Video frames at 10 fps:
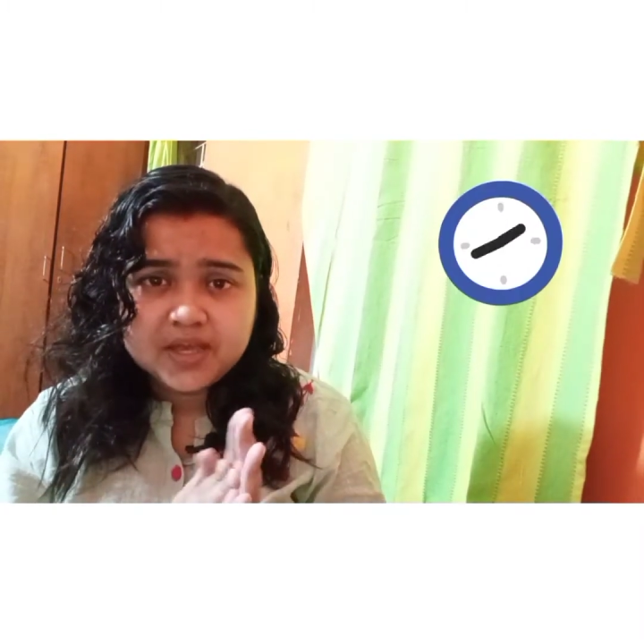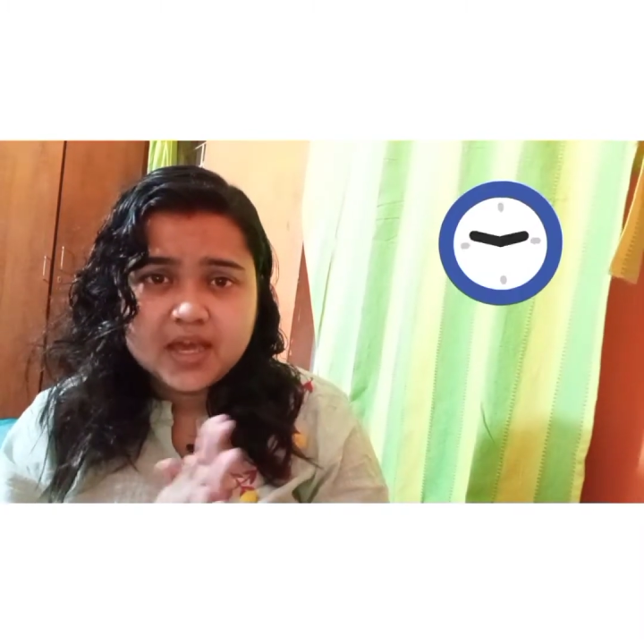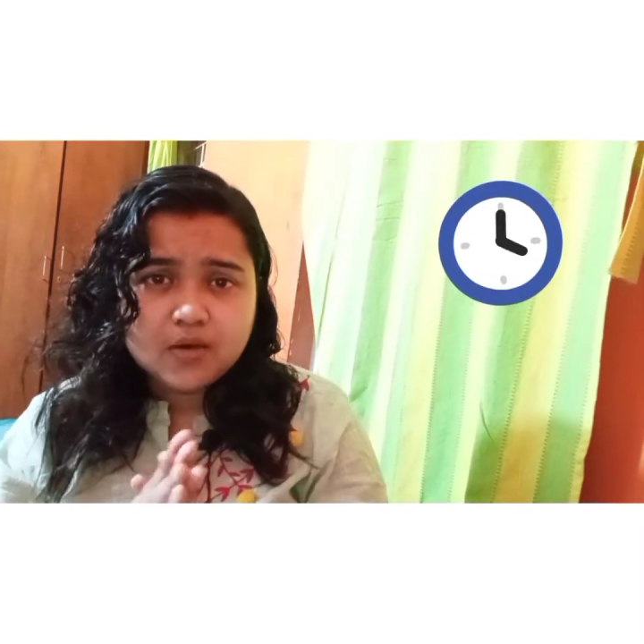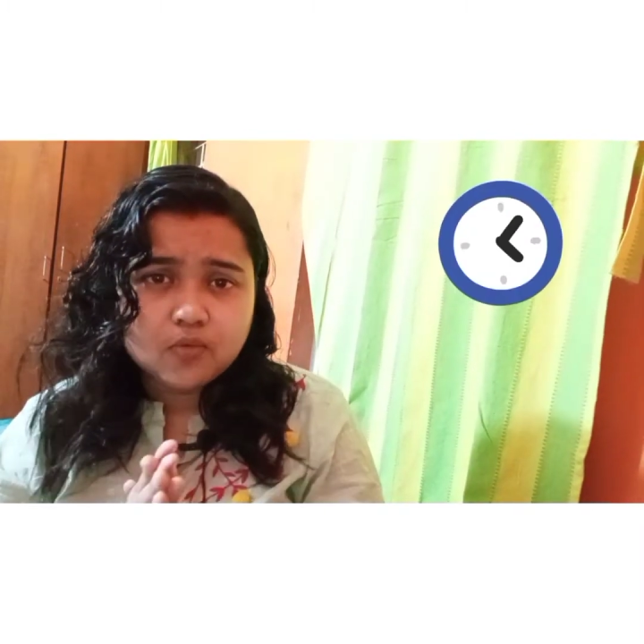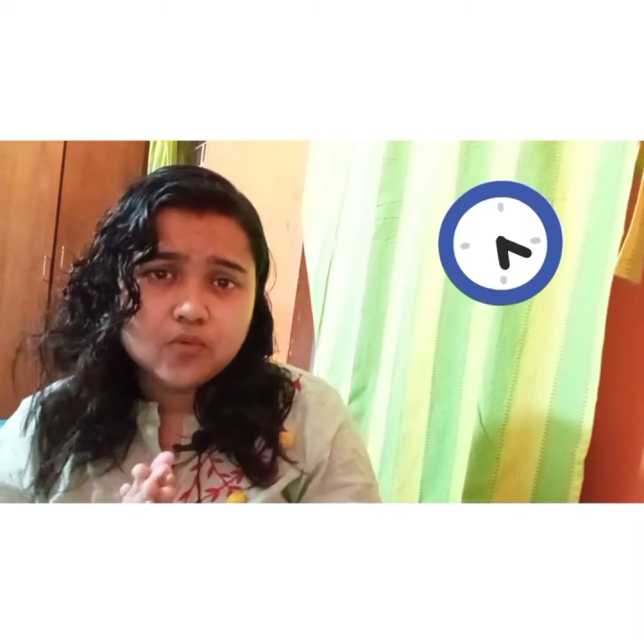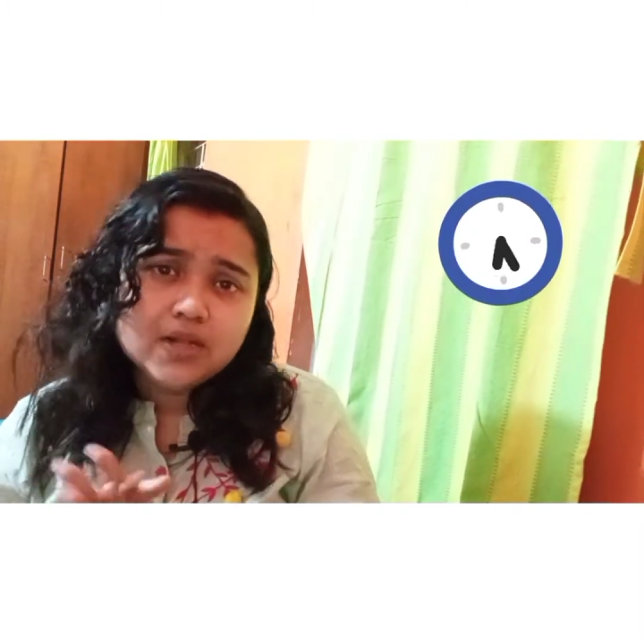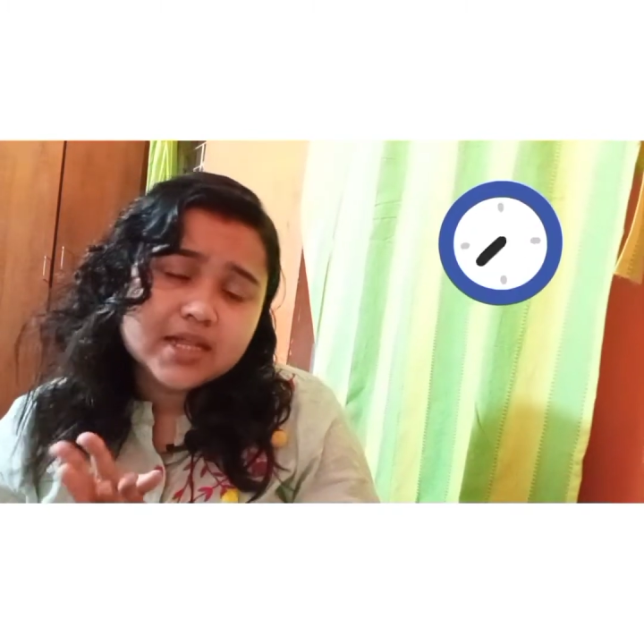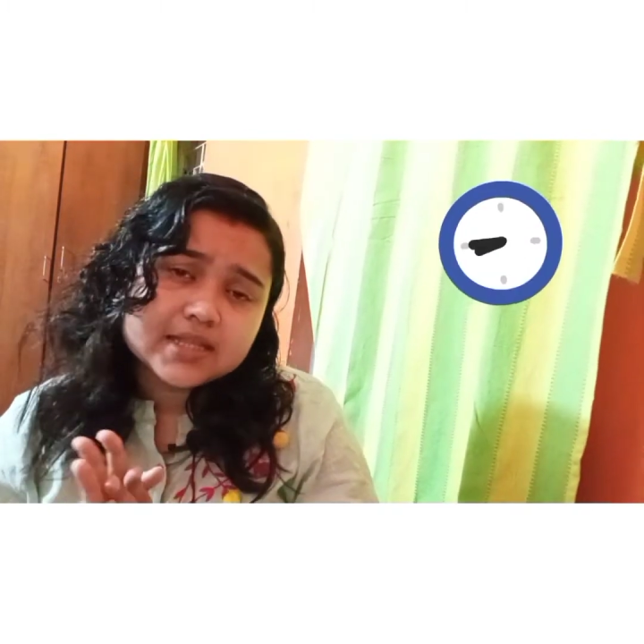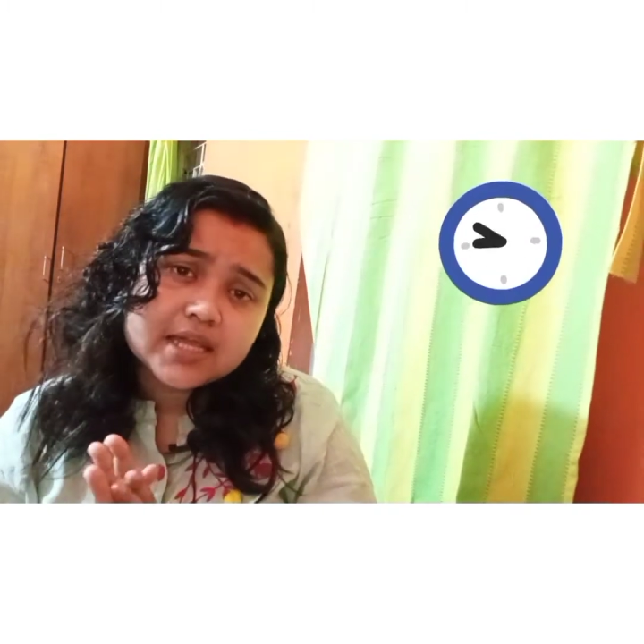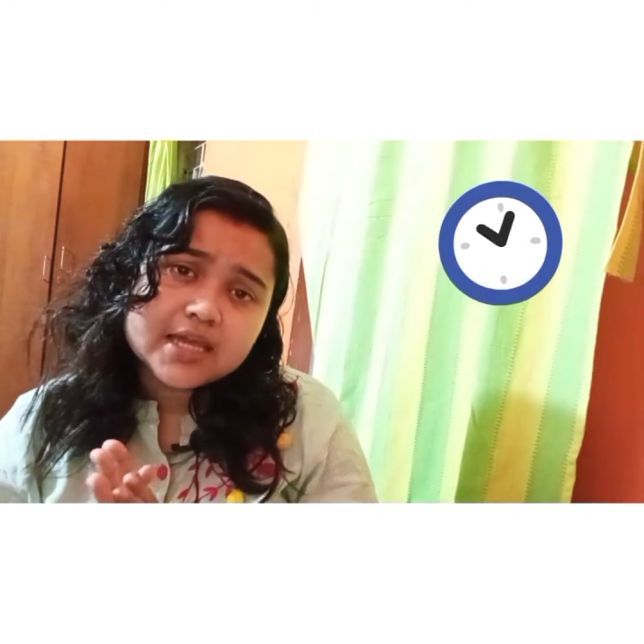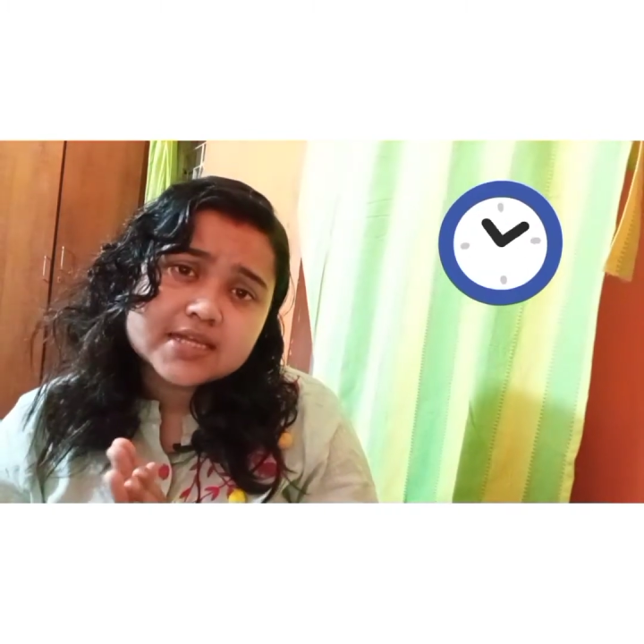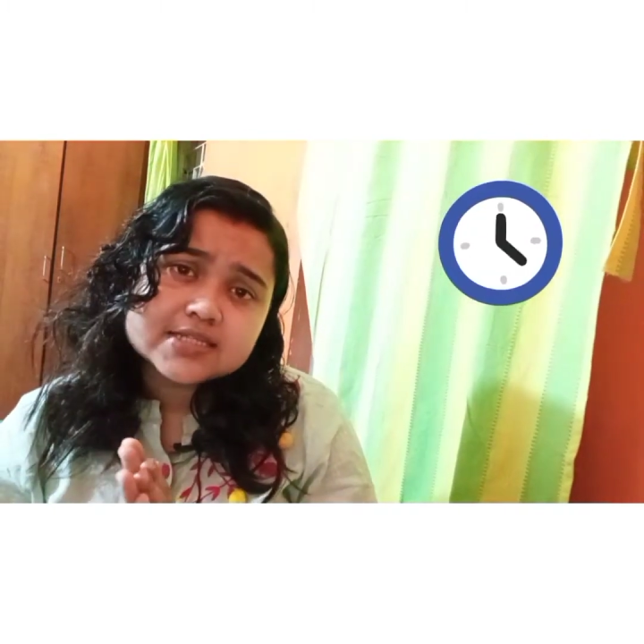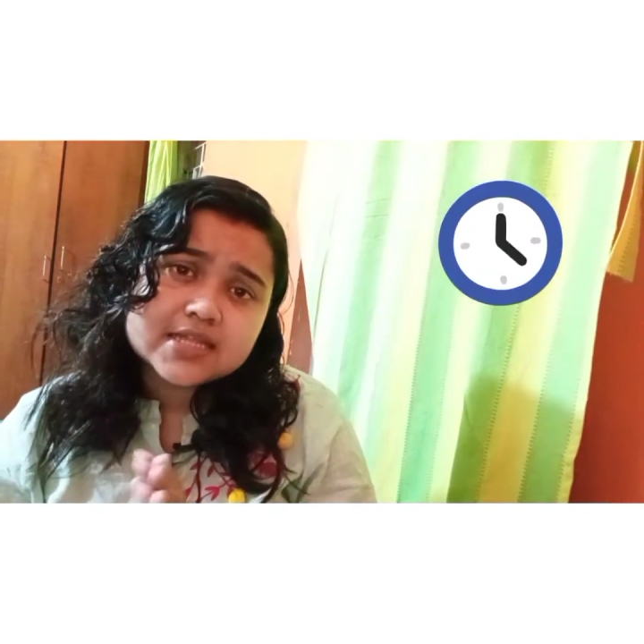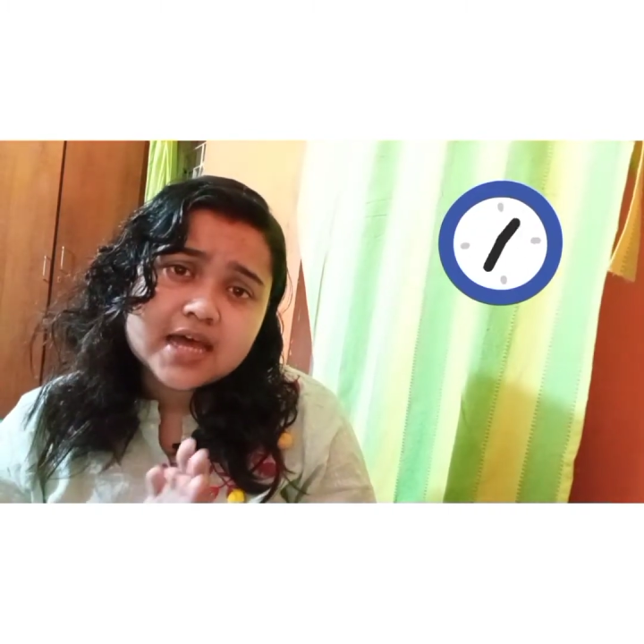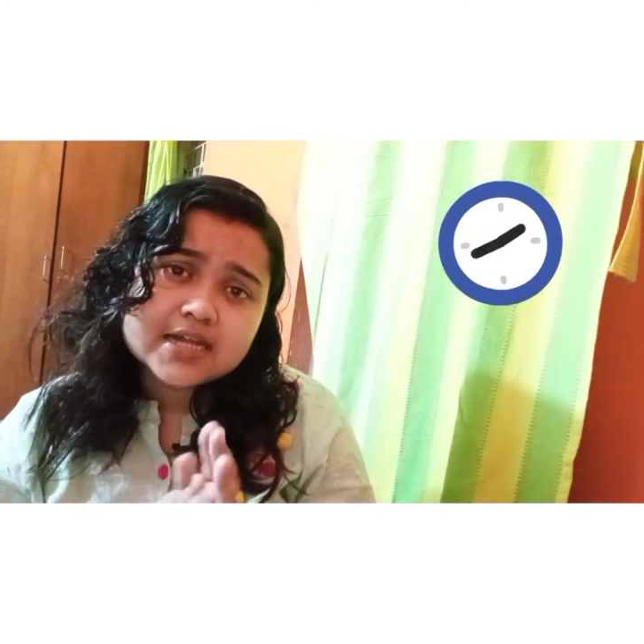যদি তুমি
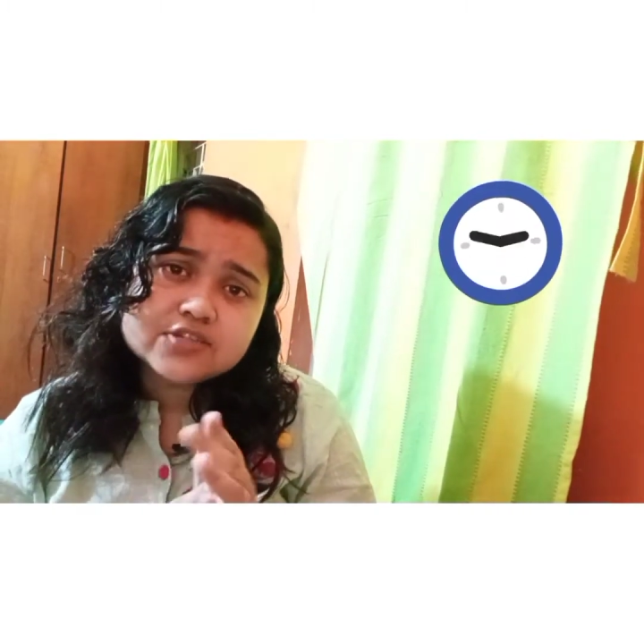খুব